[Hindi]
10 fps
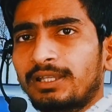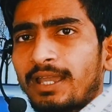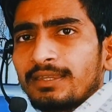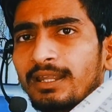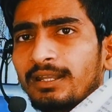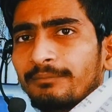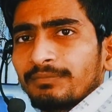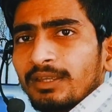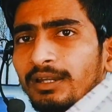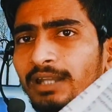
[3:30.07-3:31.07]
दिखाई दे रहा है ना
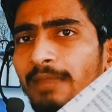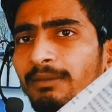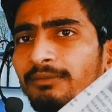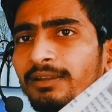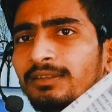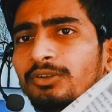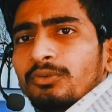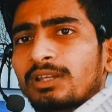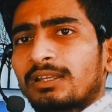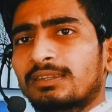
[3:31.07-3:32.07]
टाइम एंड वर्क से
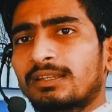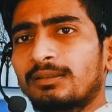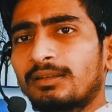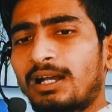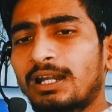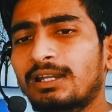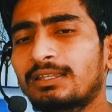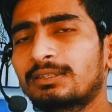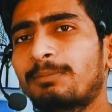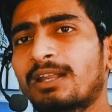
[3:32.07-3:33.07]
टोटल हर
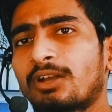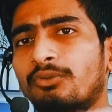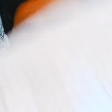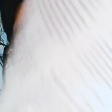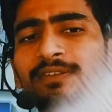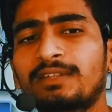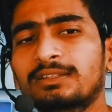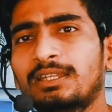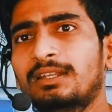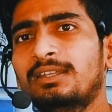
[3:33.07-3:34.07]
कितने प्रकार क्वेश्चन बन
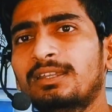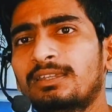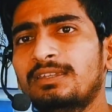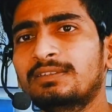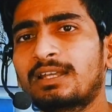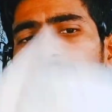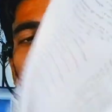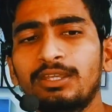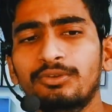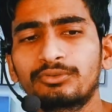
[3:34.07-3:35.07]
सकते हैं ठीक है ये सारे
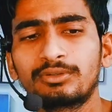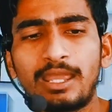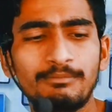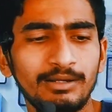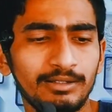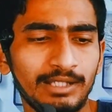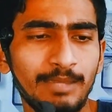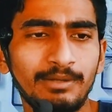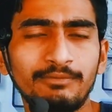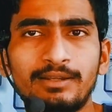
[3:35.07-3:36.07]
देखिए दोस्तों टाइम
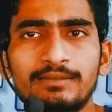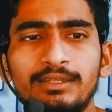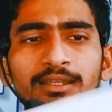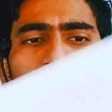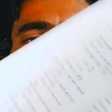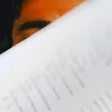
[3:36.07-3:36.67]
टाइम एंड वर्क से